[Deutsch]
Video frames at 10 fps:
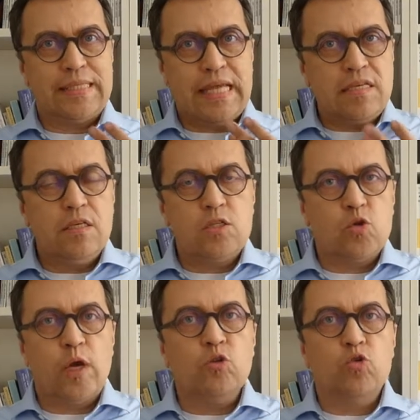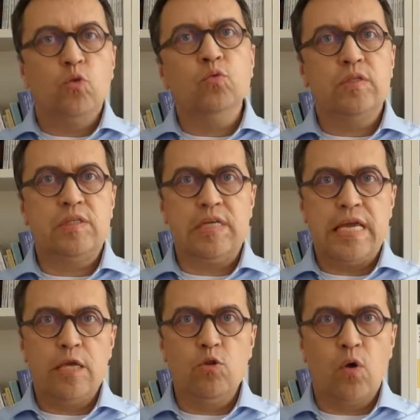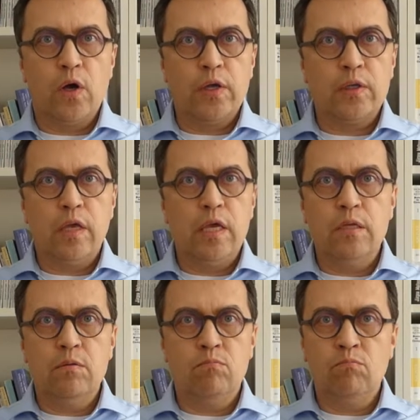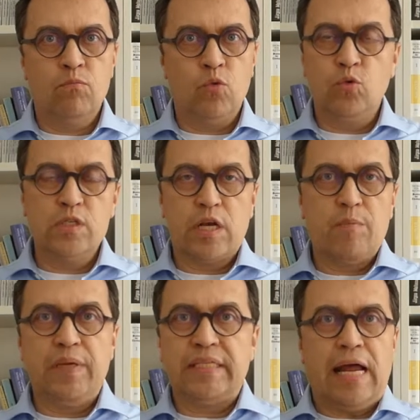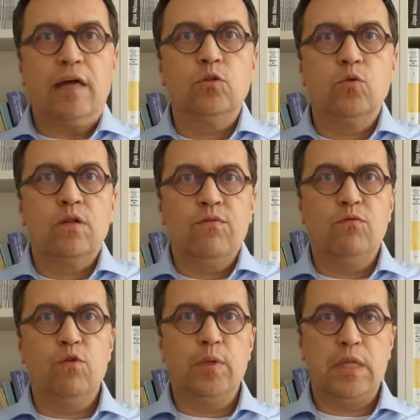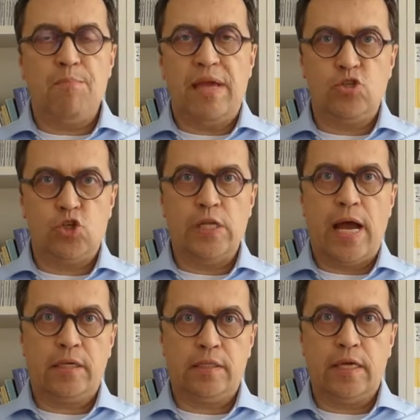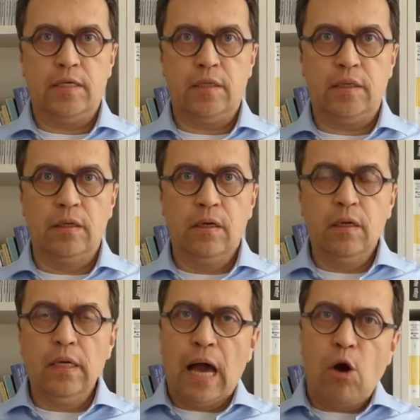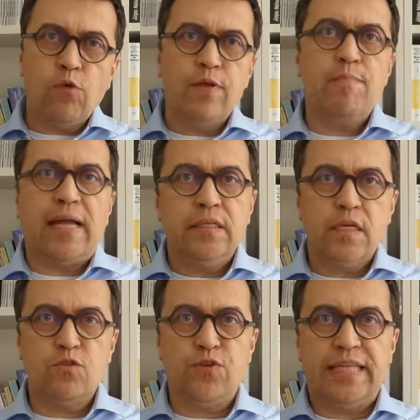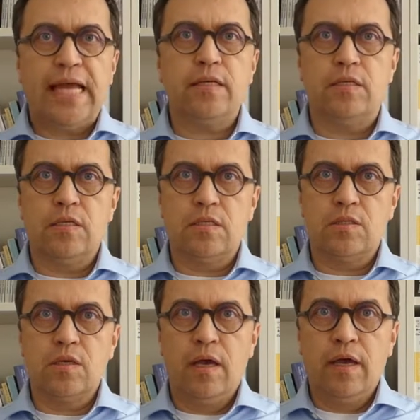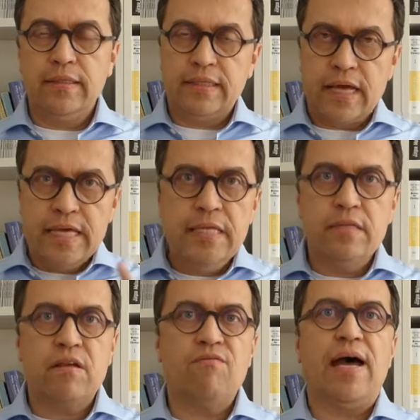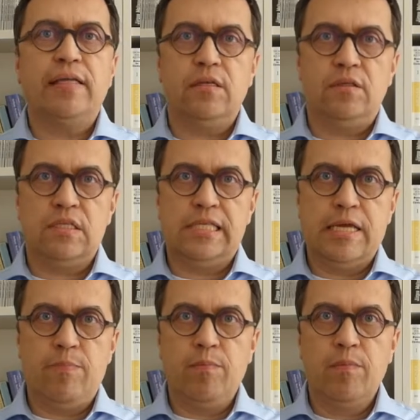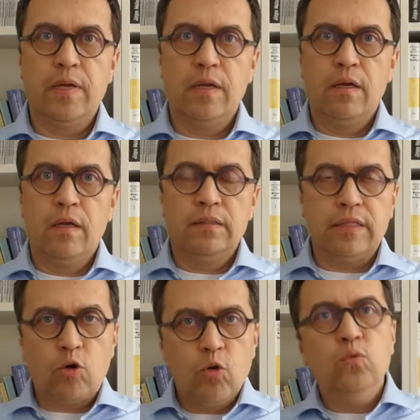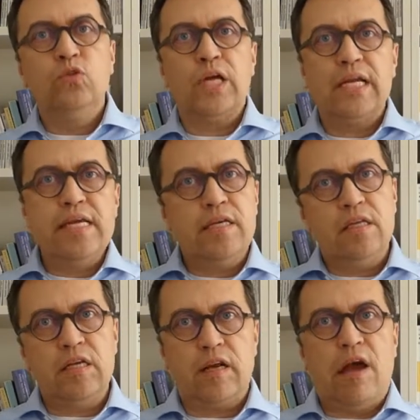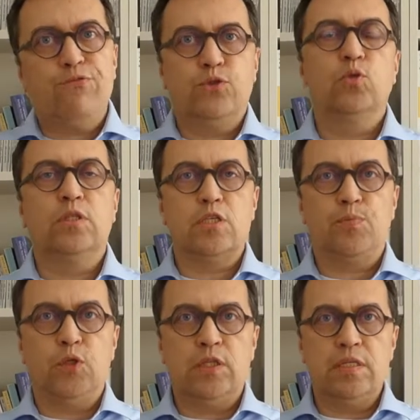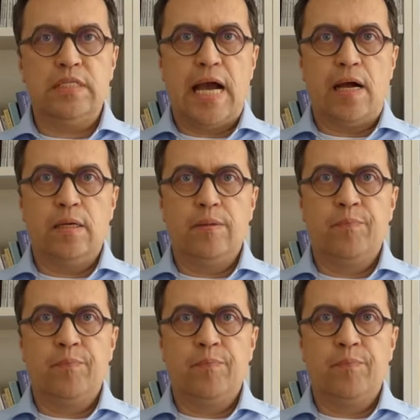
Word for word: das ist so ein Grundtenor in unseren Betrachtungen, wenn wir über den Menschen nachdenken. Auch wenn manches verdeckt ist, dahinter wartet das Leben. Darunter liegt die Kraft und das Potenzial.